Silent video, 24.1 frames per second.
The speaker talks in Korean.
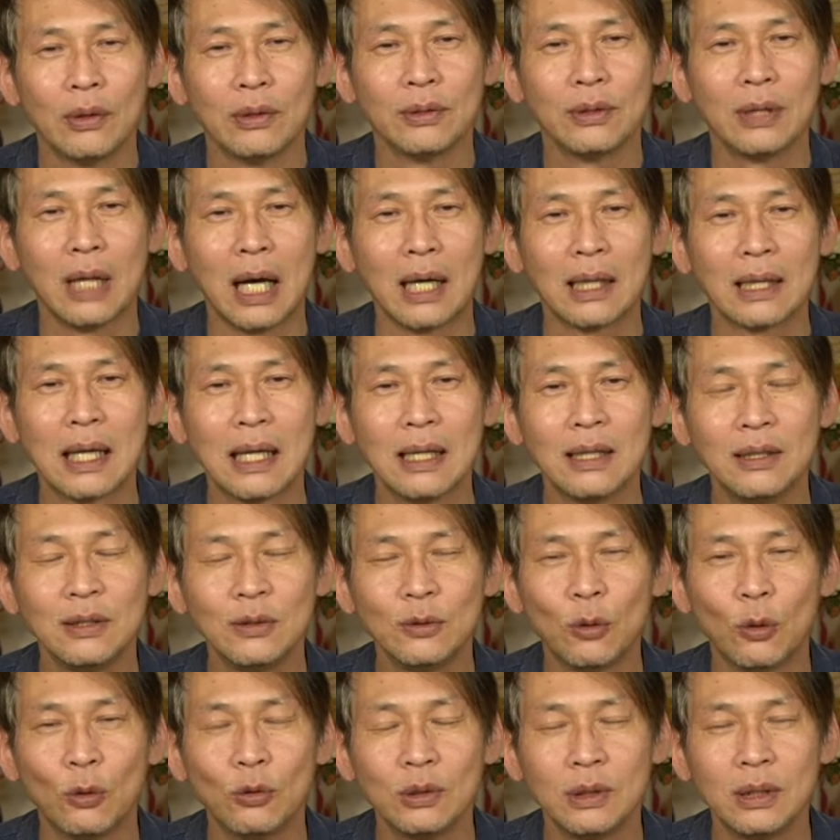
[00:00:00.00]

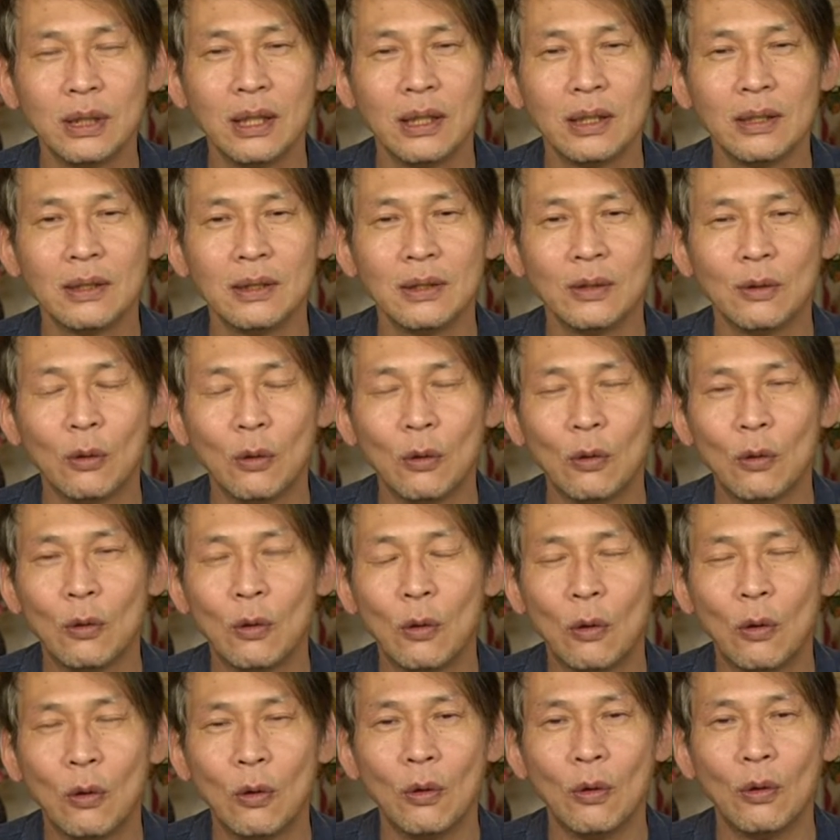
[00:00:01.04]
나라는 존재를
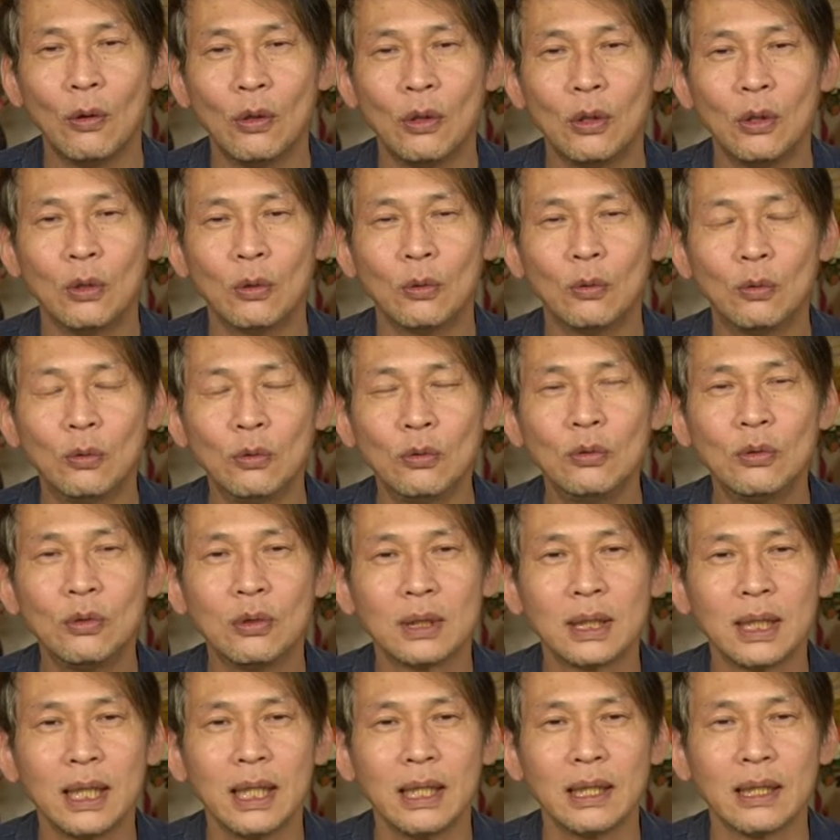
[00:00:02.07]
놓고
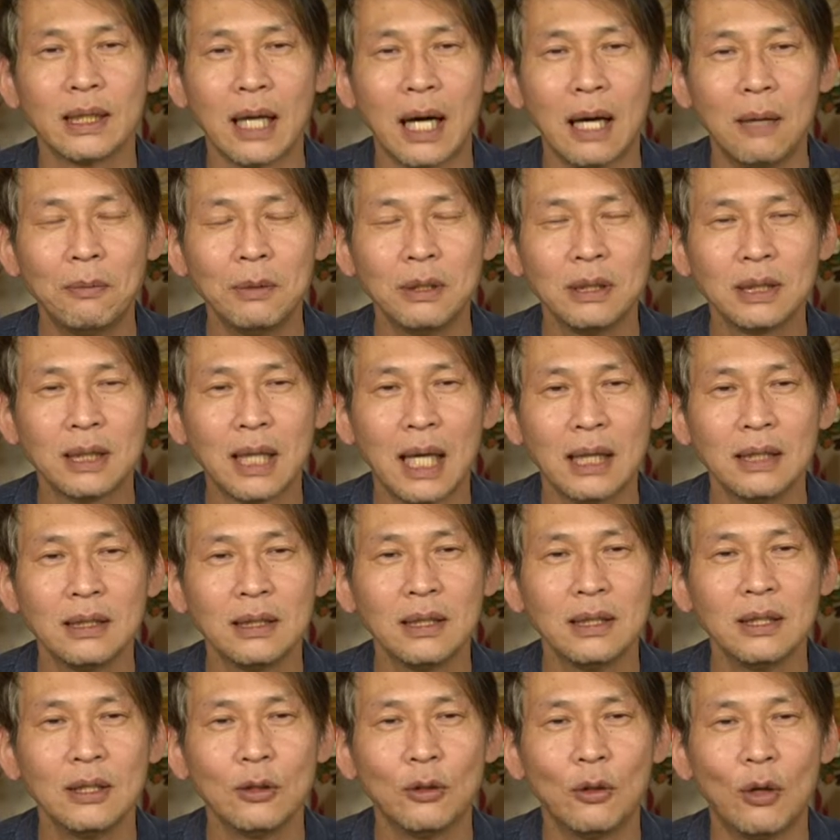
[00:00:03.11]
궁극적인 답을
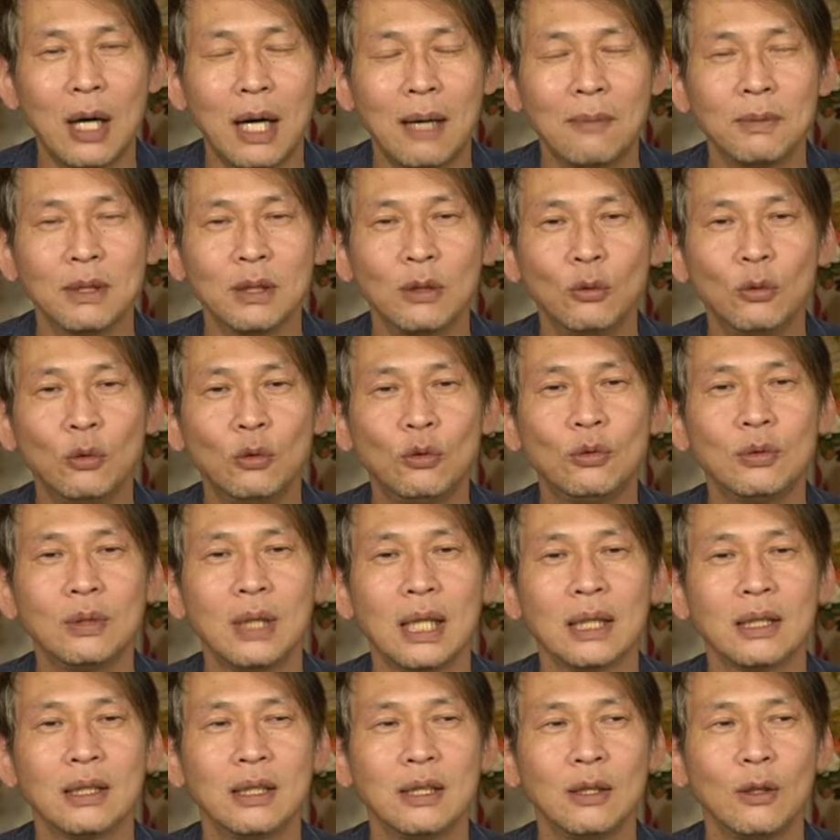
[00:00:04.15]
찾으려고 하면
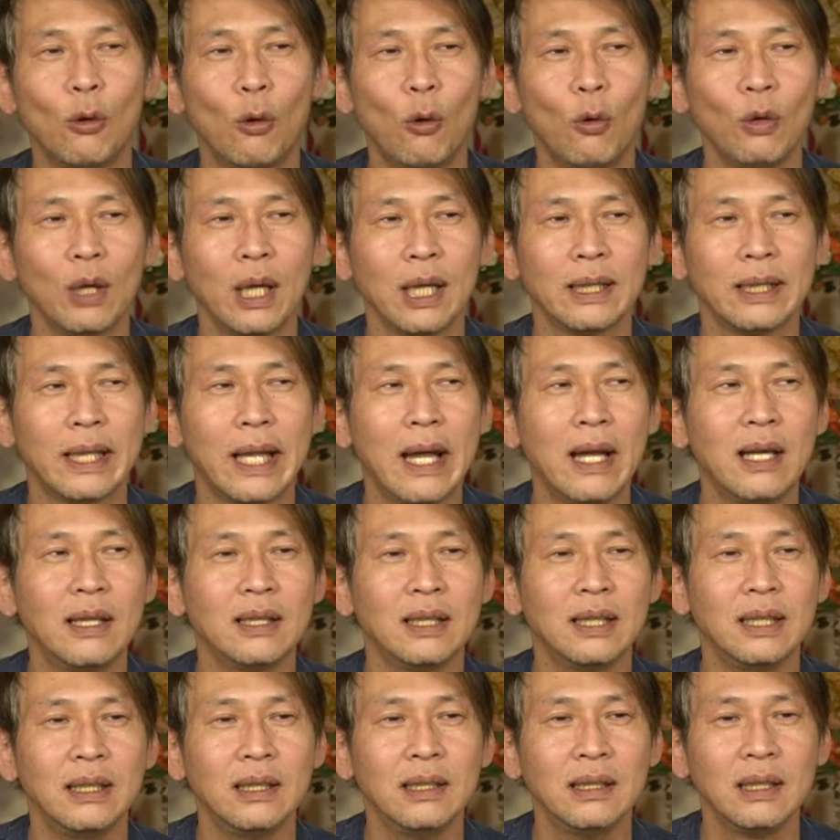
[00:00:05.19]
누구나 들어오게
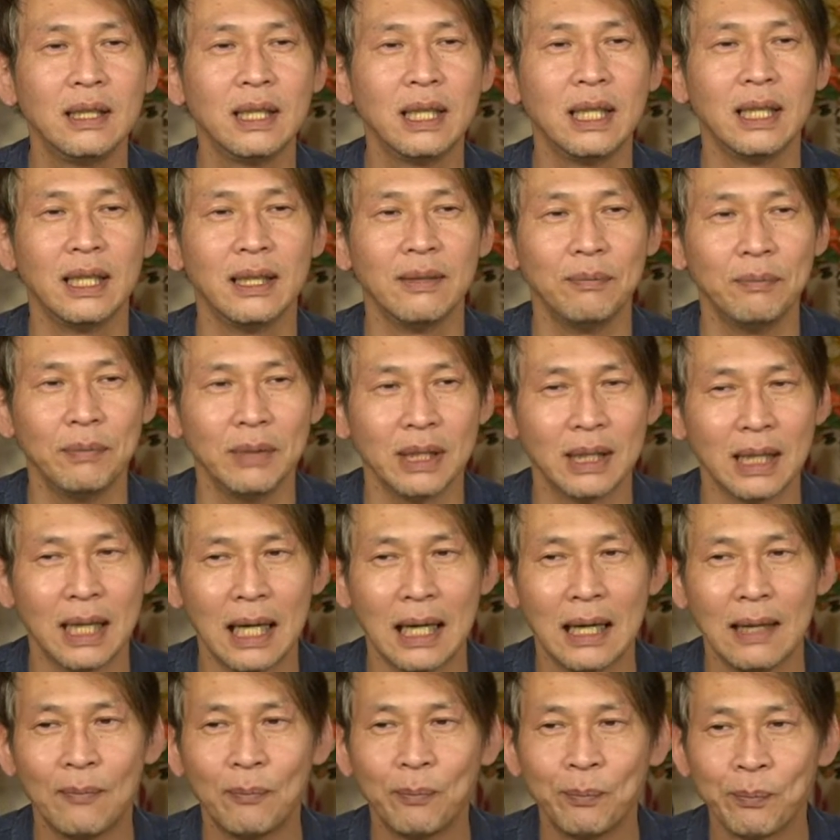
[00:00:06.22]
되어 있는
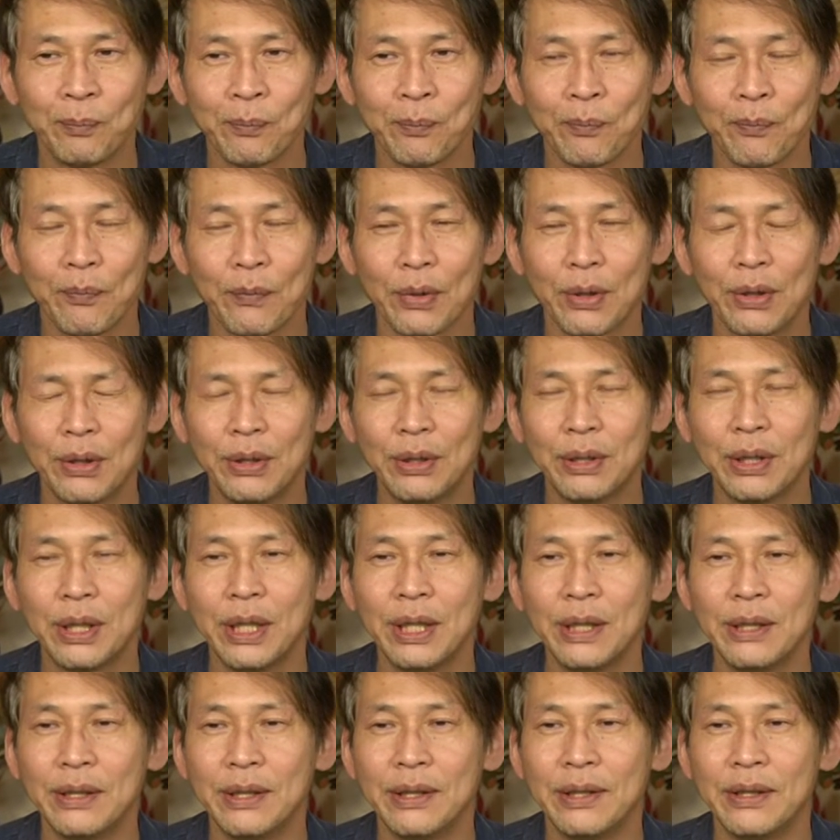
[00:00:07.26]
길입니다. 그
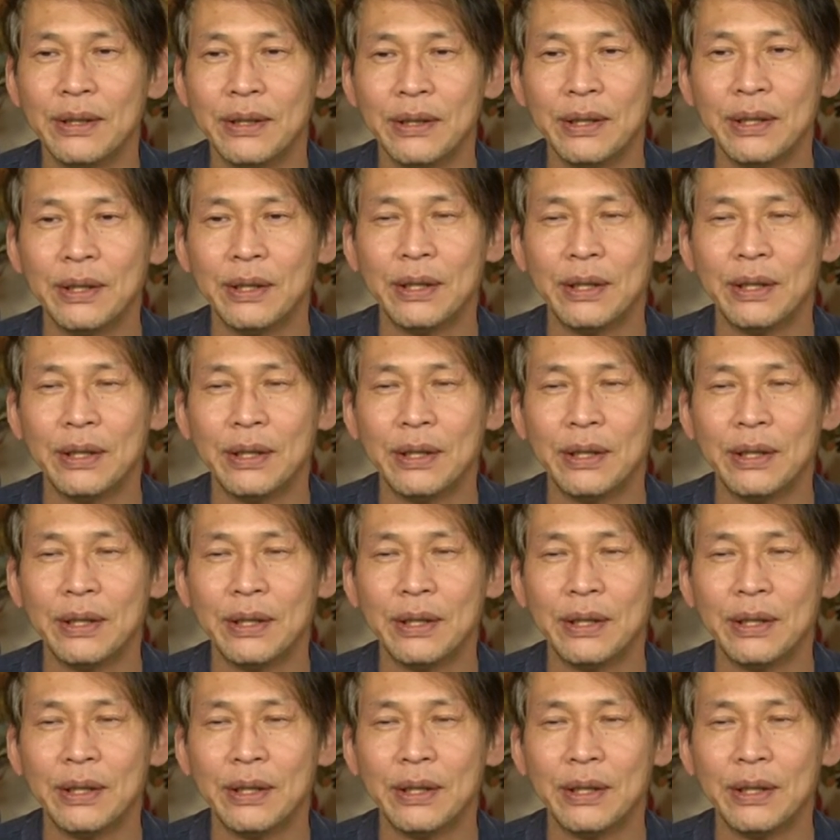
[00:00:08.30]
길을